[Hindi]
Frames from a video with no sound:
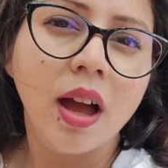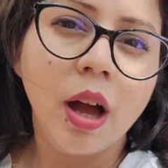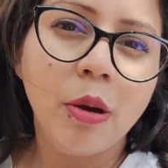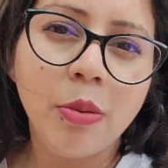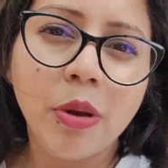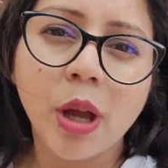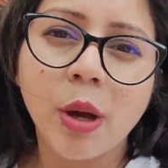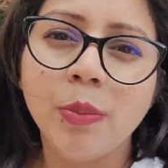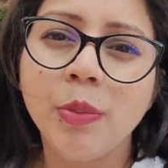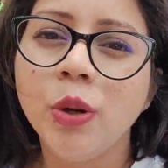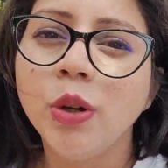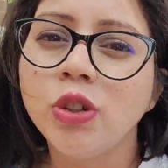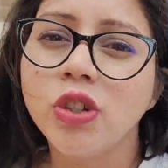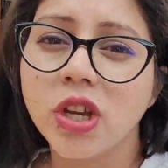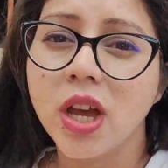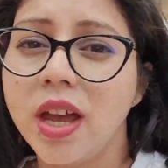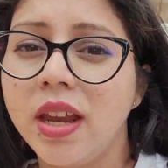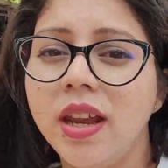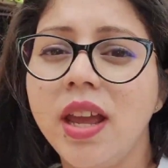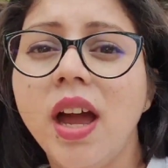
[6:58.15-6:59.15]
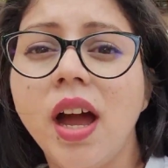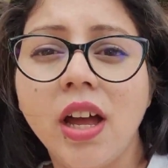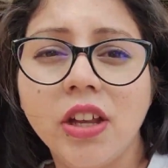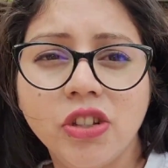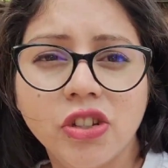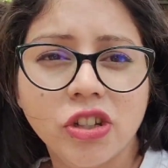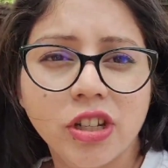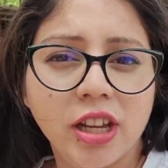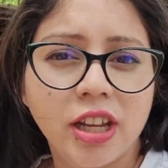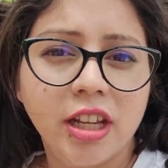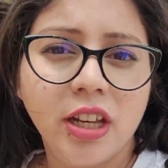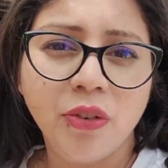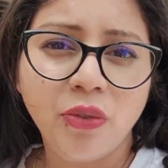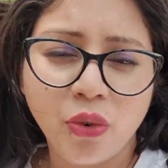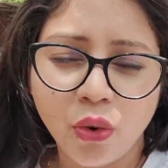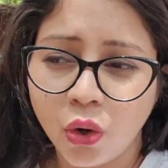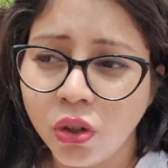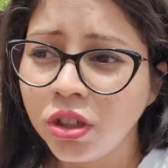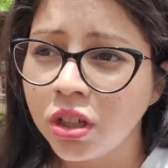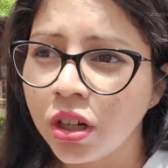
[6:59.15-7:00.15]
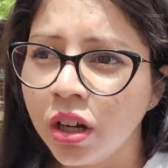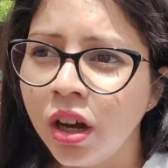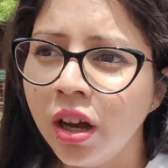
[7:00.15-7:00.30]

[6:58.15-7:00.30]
अभी हम लोग जा रहे हैं अंजनेरी फोर्ट